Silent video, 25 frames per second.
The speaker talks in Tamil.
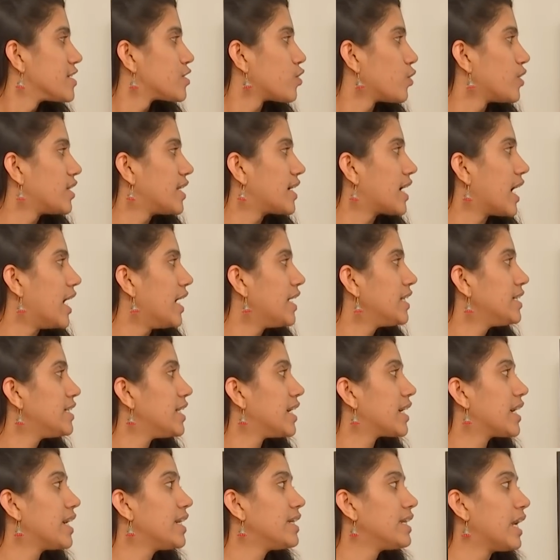ஸோ இதற்கு
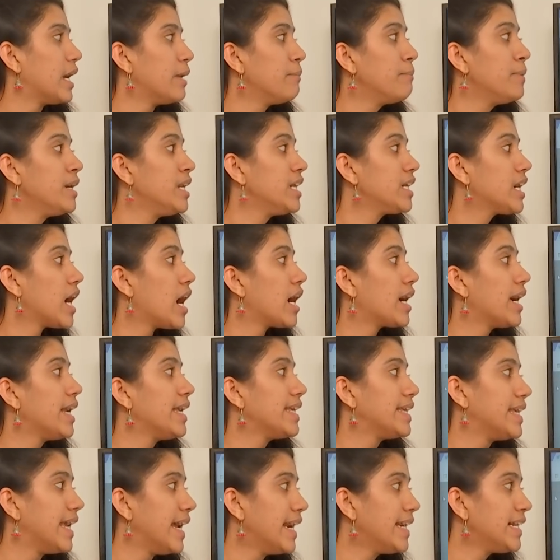அடுத்ததாக நண்பனுக்காக
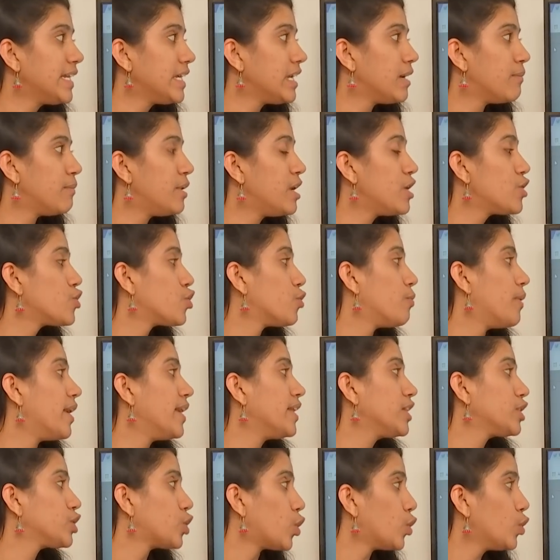ஏடிஎம்எல்
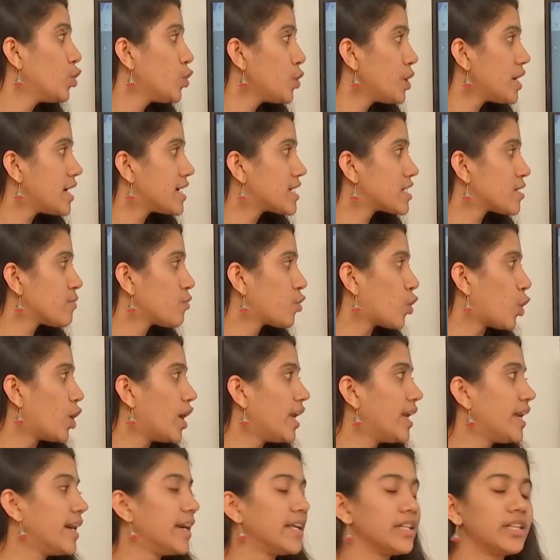ரூபாய் தொண்ணூறு லட்சம்
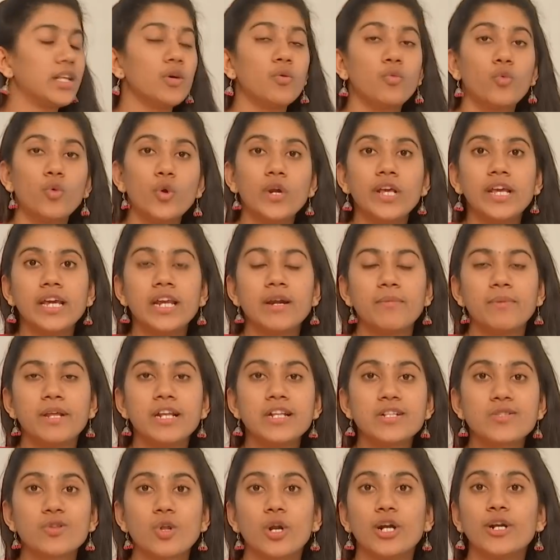கொள்ளையடித்த ஊழியர்
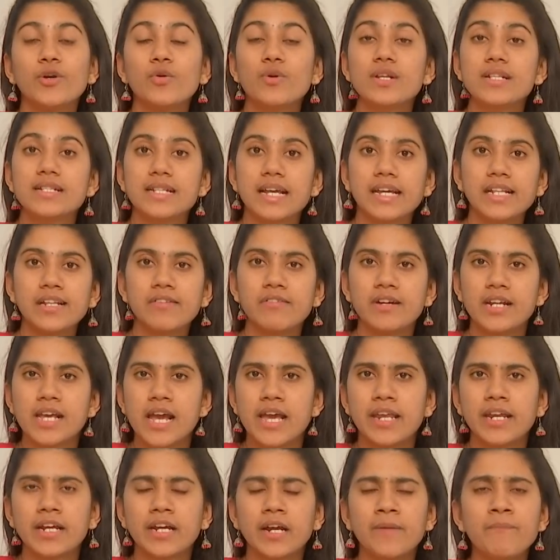அப்படின்னு சொல்லிட்டு ஒரு செய்தி
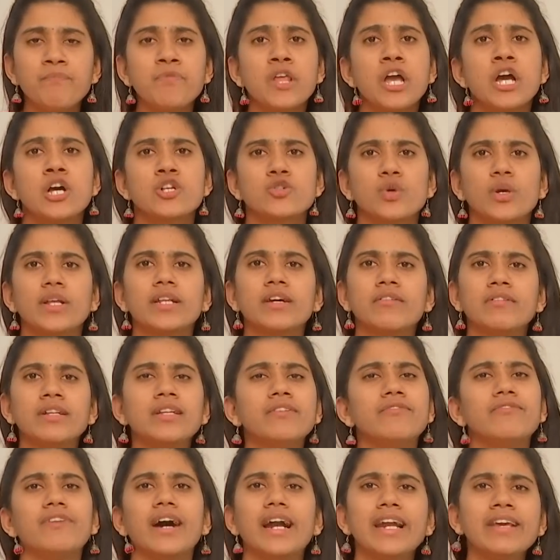வழியாக இருக்கு ஸோ இதுக்கு
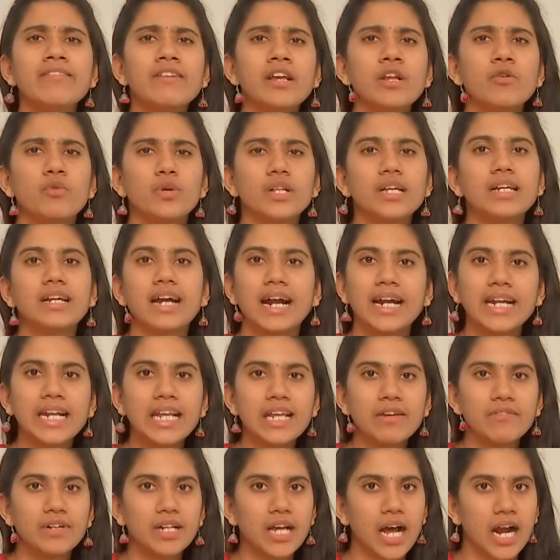வந்து வடிவேல் வந்து
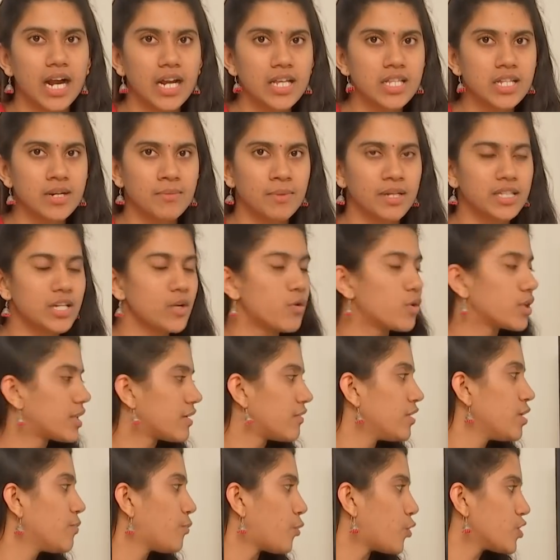கண்ணீர் விட்டு அழுதுற மாதிரி
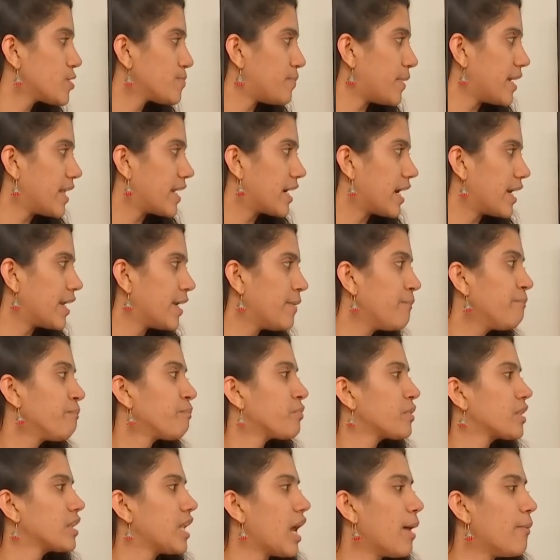ஒருத்தர் வந்து போஸ்ட் பண்ணியிருக்காரு
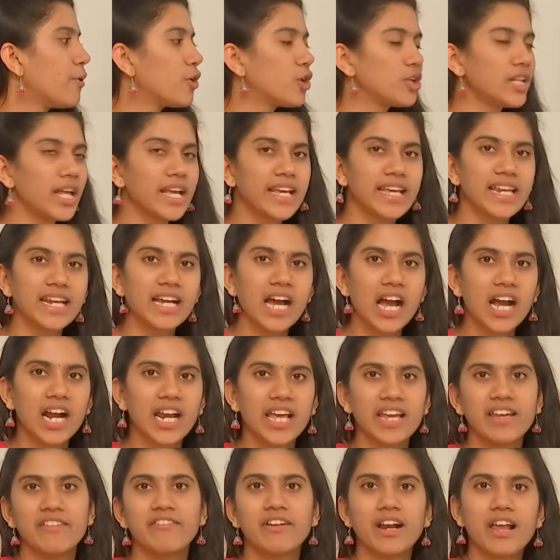நமக்கு தான்
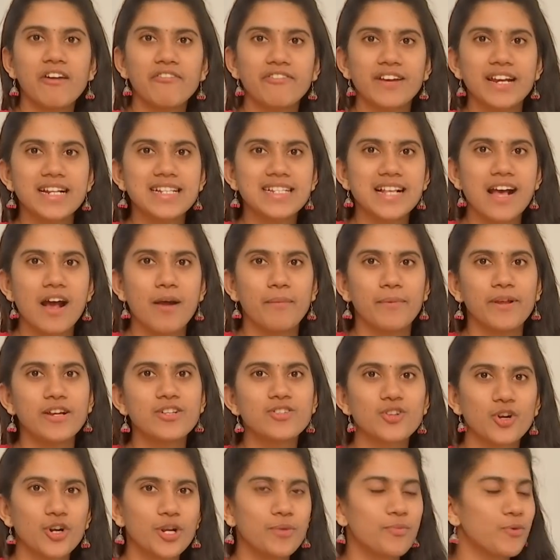இருக்காங்களே இவங்களாம் ஃப்ரெண்ட்ஸா
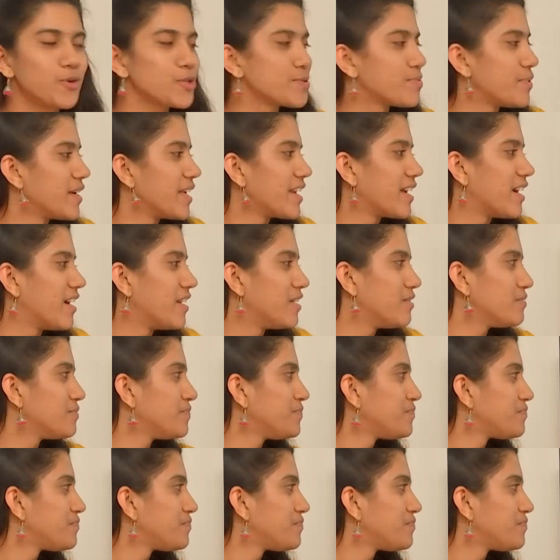அப்படின்னு சொல்லிட்டு போஸ்ட் பண்ணியிருக்காரு